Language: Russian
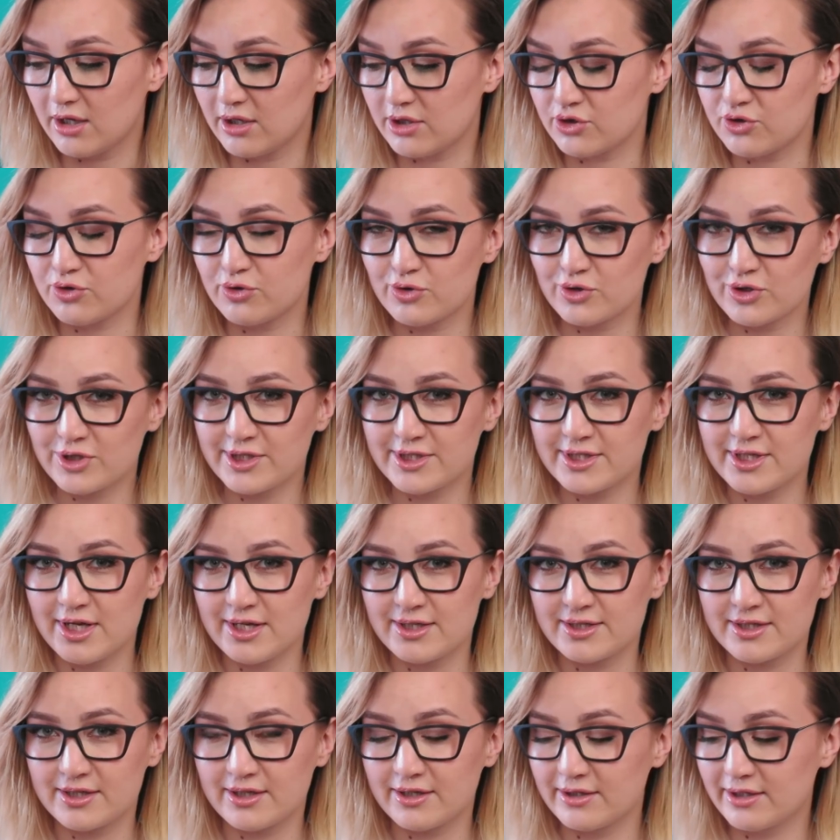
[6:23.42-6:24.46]
А что же
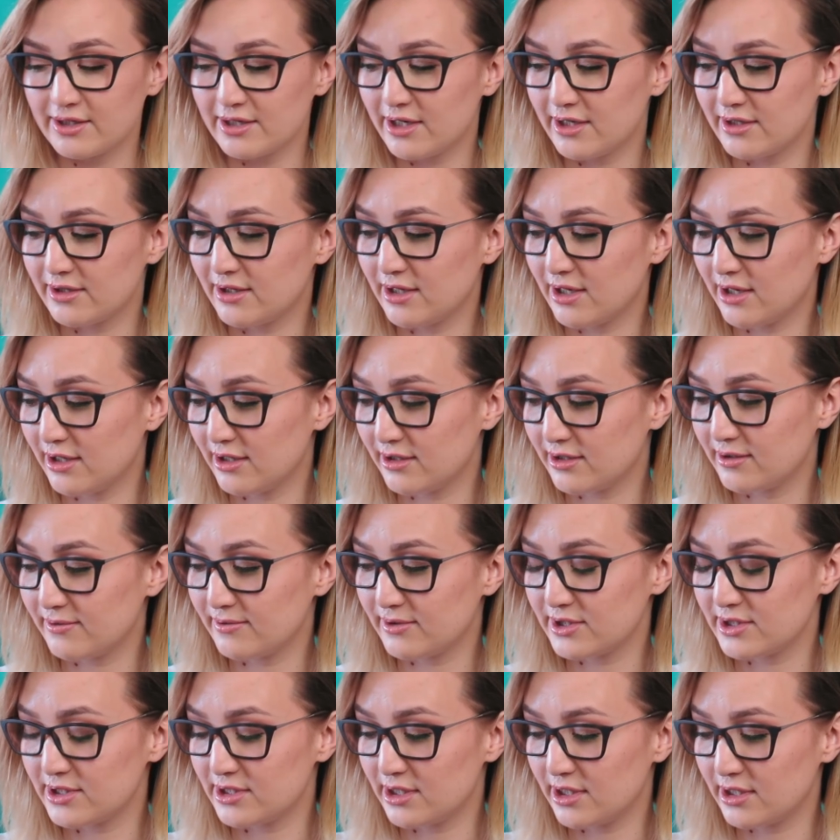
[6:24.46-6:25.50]
касается конкретно
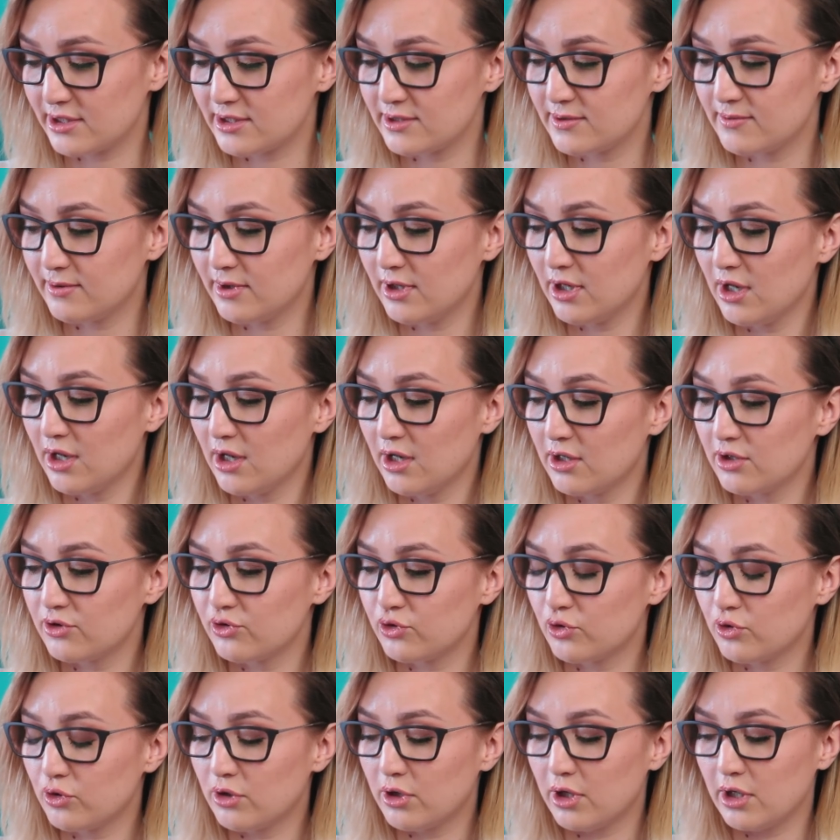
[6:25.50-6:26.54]
этого средства,
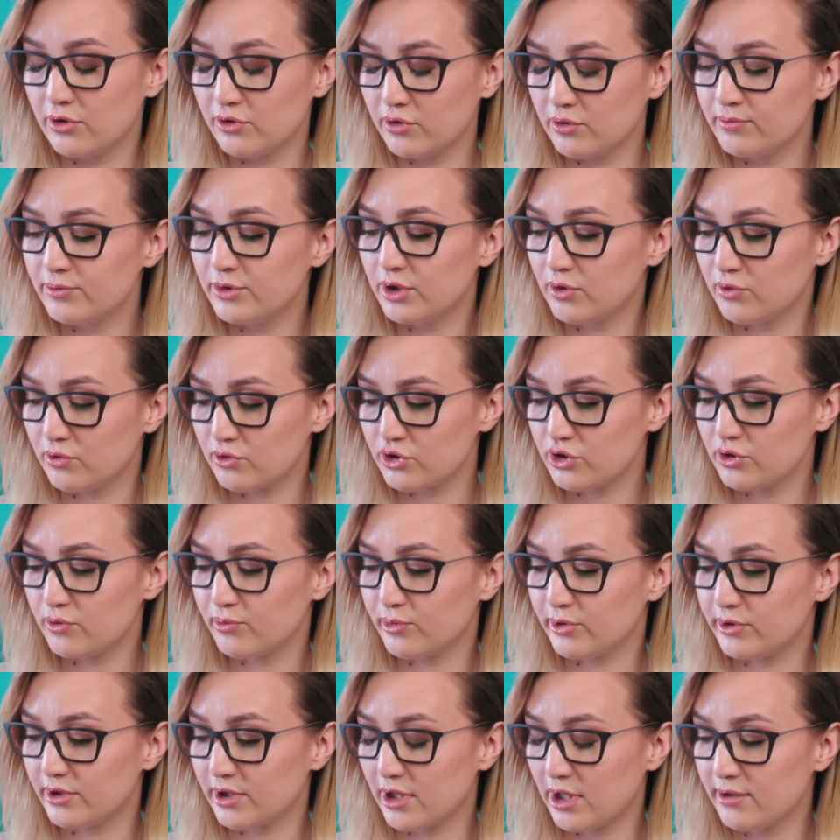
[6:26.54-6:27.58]
то оно мне очень
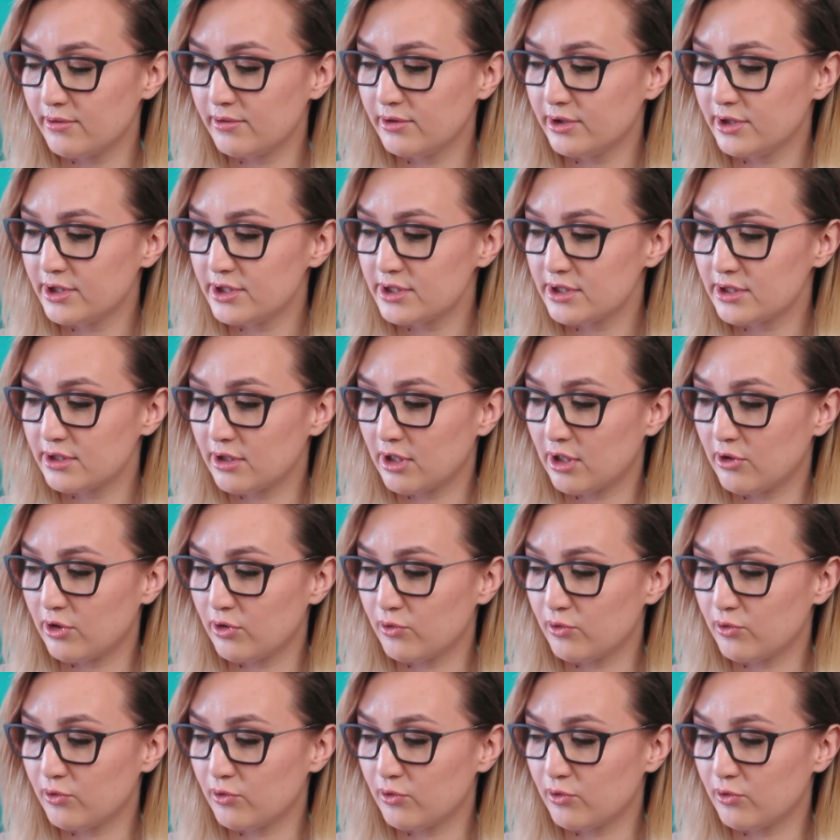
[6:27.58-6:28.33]
понравилось.